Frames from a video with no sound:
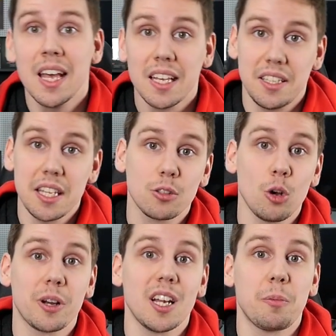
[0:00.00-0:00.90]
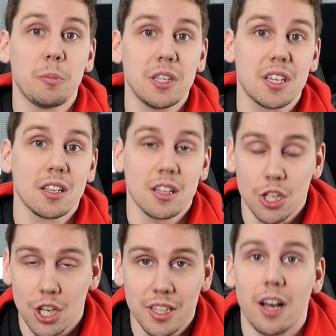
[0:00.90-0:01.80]
Здесь кнопка для подписки на
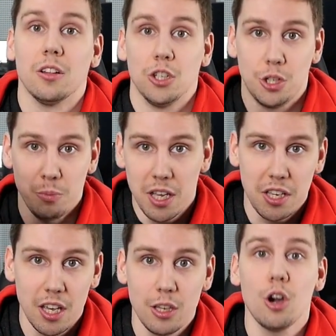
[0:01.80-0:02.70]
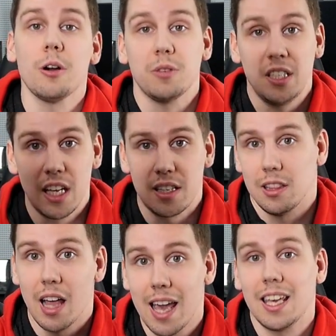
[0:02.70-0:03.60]
наш канал. Жмите ее, есть
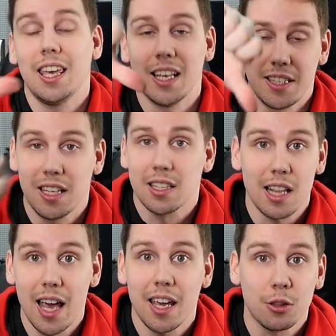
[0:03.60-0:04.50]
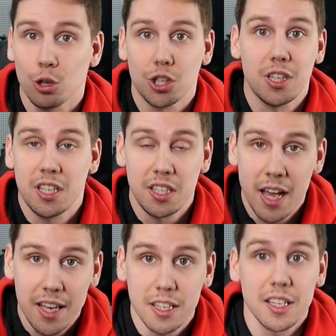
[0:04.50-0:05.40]
лайки, есть дизлайки, тоже не
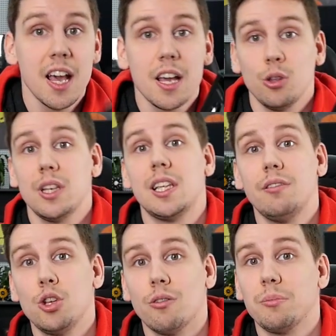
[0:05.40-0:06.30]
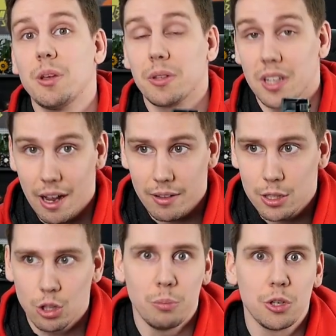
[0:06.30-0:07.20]
стесняйтесь. Но если видео вам не понравилось,
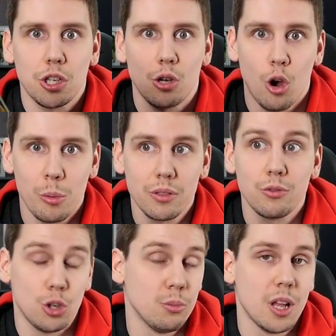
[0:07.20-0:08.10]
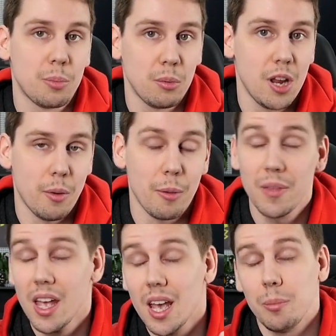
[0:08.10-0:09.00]
то напишите коммент, в чем была проблема.
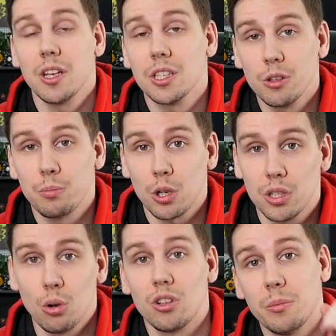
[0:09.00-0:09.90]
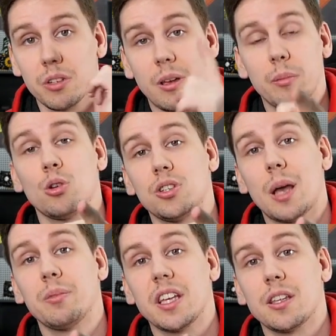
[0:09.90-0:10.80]
Меня зовут Просто Руди, мы с вами, друзья,
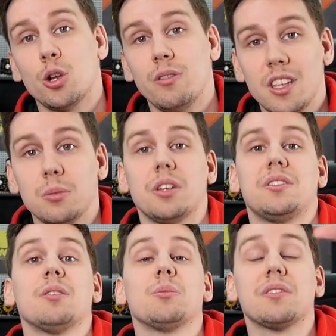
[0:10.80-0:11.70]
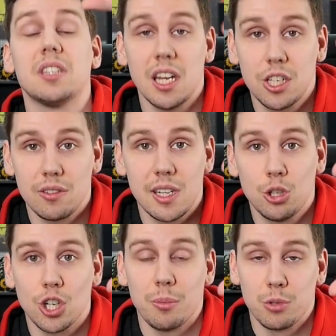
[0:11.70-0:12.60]
обязательно увидимся. Всем до встречи в
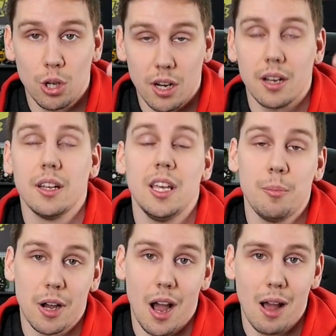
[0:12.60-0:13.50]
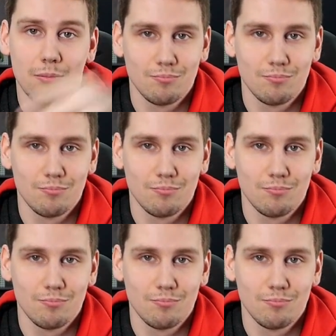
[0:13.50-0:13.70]
следующих обзорах и пока!